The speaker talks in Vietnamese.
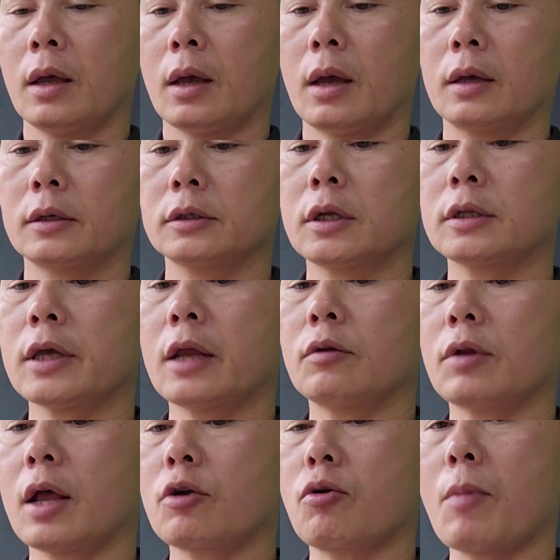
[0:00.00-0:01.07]
à, cái chân sen
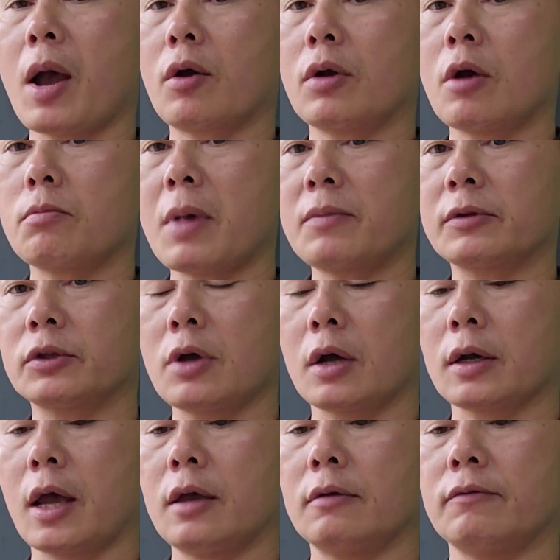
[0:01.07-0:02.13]
nó đang có ba con ốc bắt vào
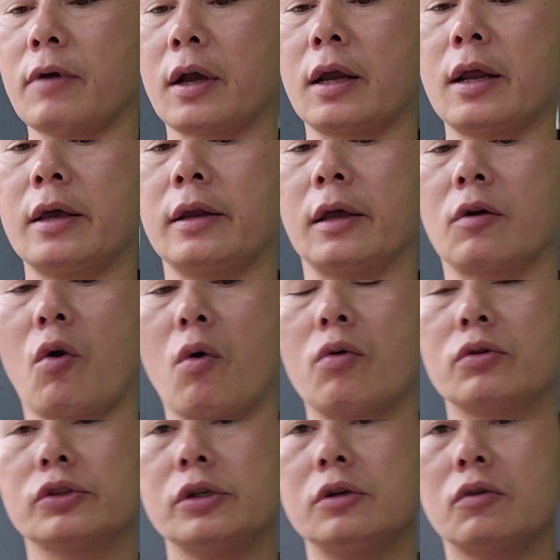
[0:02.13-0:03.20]
tường đây và cái này để
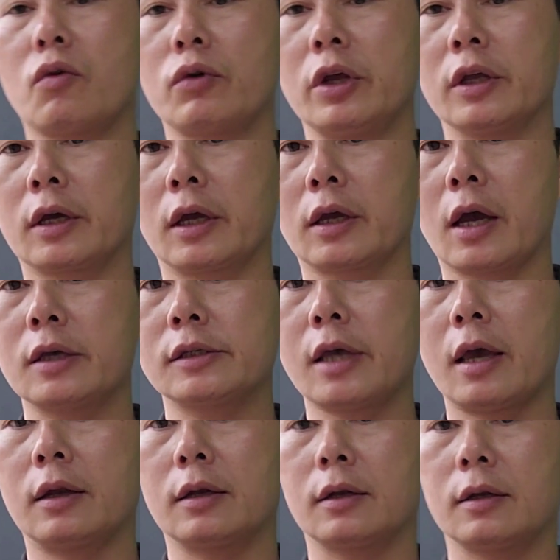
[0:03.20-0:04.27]
cố giữ cố định cái cây
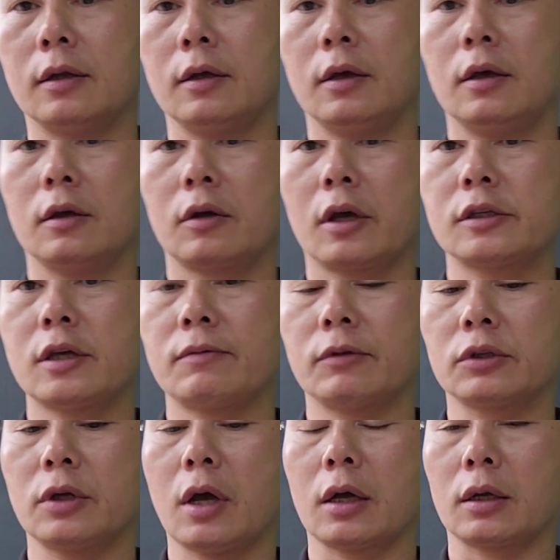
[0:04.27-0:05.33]
sen cây sen vào
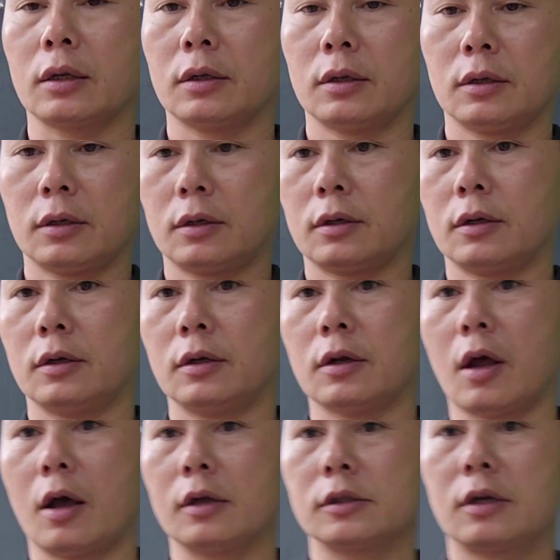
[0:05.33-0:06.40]
tường
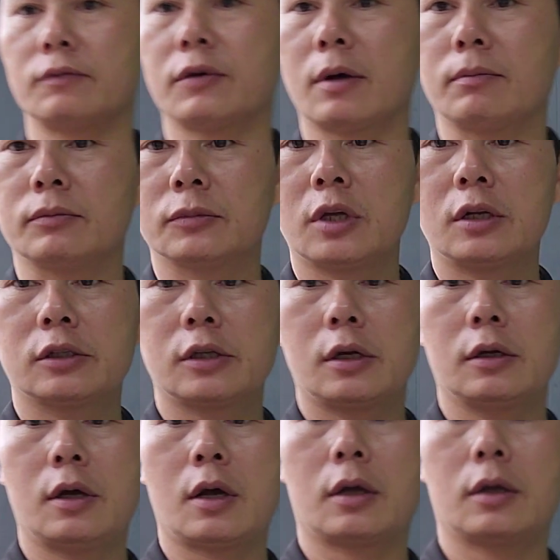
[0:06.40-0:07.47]
đó sản phẩm rất là chất
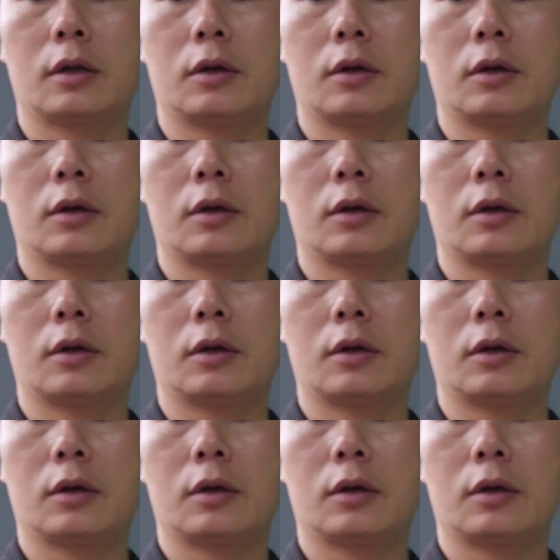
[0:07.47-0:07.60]
lượng